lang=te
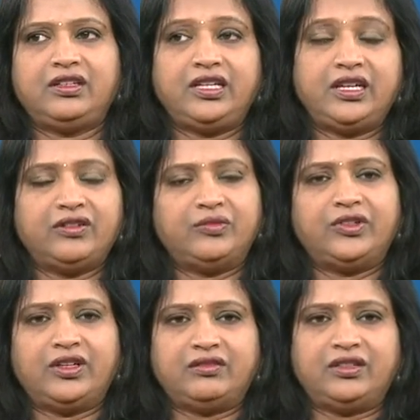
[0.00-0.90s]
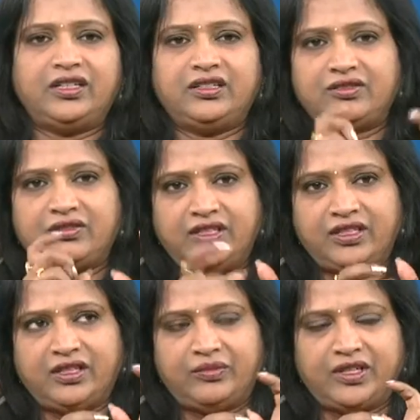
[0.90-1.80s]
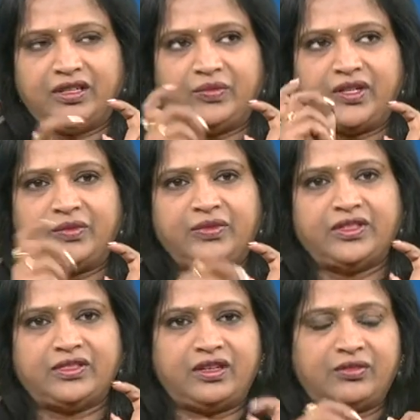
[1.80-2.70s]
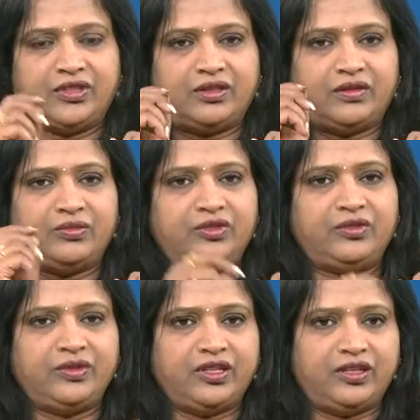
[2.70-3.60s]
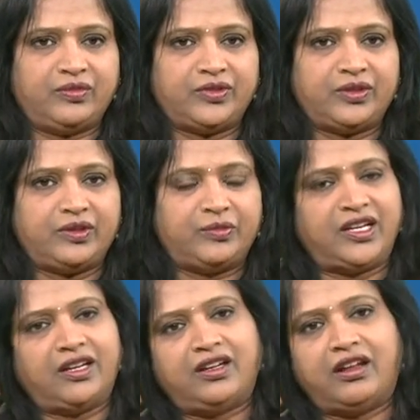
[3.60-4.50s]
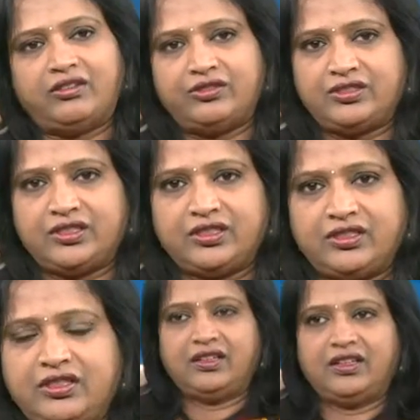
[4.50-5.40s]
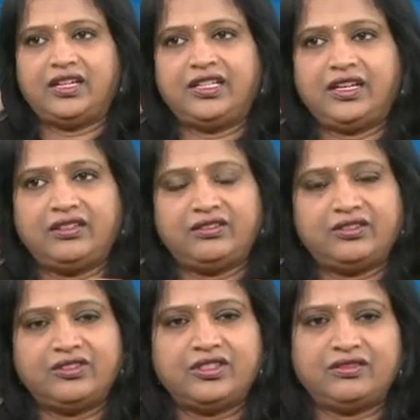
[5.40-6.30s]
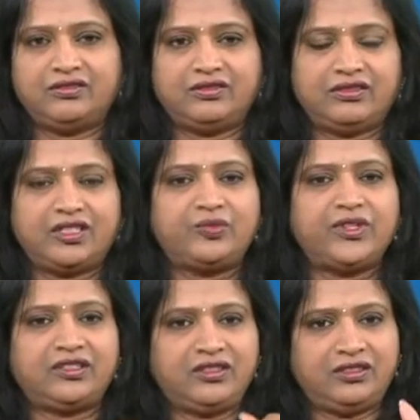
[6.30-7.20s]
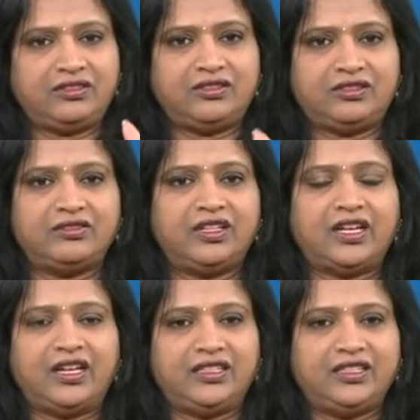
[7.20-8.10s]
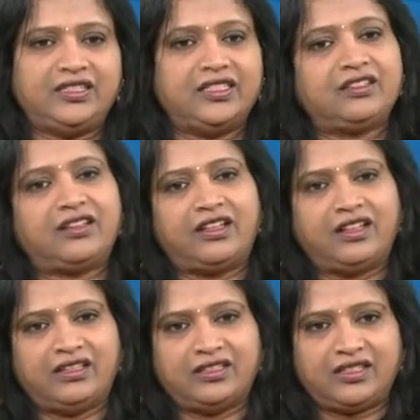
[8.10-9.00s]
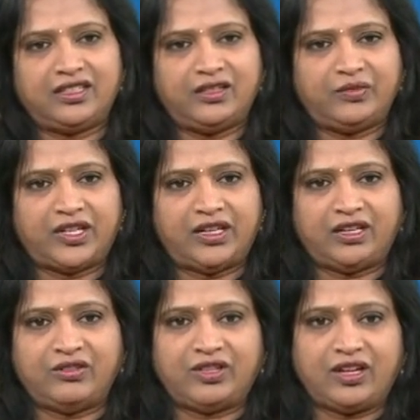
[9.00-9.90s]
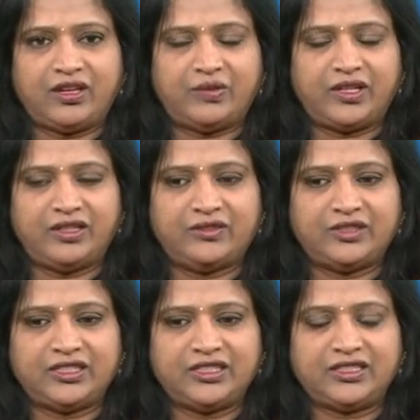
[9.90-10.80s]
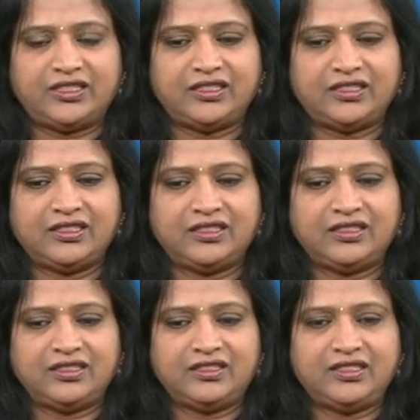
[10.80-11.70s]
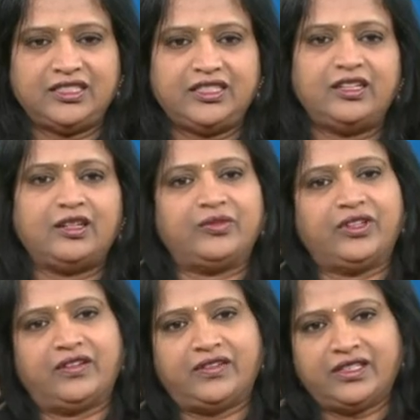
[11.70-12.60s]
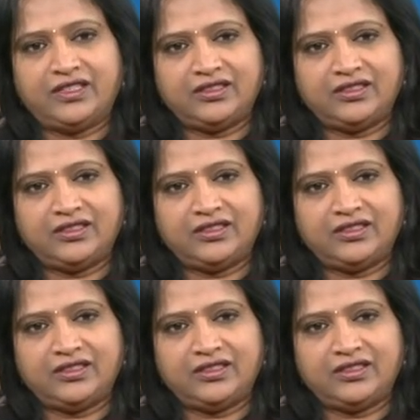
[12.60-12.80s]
ఏం అమ్ముదాము లేడీస్ కొనేటివి అమ్మాలి పక్క పిన్నిసులు అమ్ముతామా బొట్టు బిల్లలు అమ్ముతామా మళ్ళీ అట్లా ఆలోచించి అది కాదు కొంచెం రెస్పెక్ట్ ఉండాలి టీచర్ని కదా అని మళ్ళీ అదొక అహం అడ్డం వచ్చి చీరలు అమ్ముదామని